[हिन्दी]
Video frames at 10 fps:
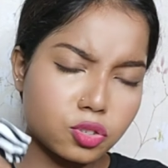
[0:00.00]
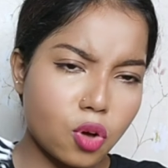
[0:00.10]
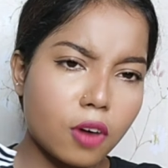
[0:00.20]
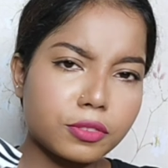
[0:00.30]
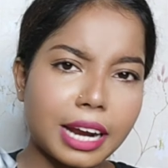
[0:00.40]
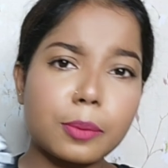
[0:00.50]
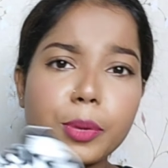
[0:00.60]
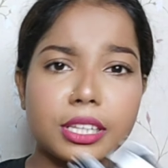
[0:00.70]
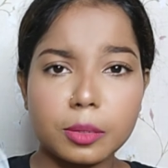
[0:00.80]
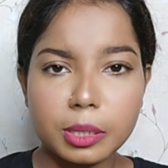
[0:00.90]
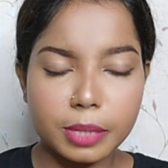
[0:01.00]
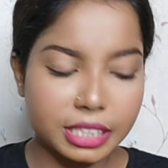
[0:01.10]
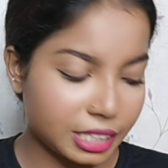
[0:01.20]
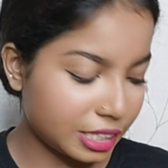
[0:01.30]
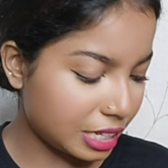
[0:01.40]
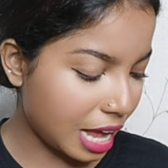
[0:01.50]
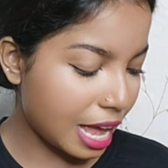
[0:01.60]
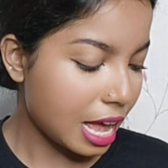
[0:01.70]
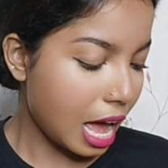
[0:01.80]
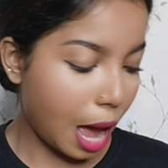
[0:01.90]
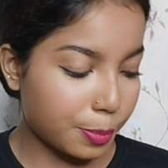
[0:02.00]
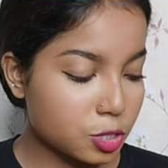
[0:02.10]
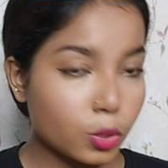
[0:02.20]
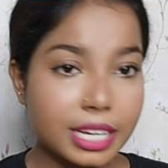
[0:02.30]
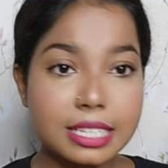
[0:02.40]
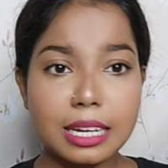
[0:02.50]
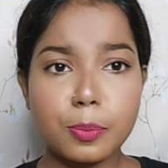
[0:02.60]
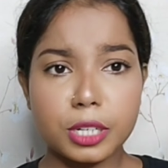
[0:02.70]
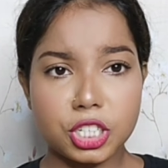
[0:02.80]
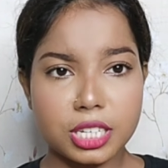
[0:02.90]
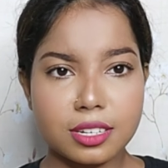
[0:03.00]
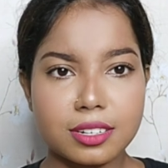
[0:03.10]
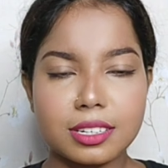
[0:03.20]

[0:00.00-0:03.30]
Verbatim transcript: ही सॉफ्ट एंड ब्रीदेबल मटेरियल है आप इसको ईजिली परचेज कर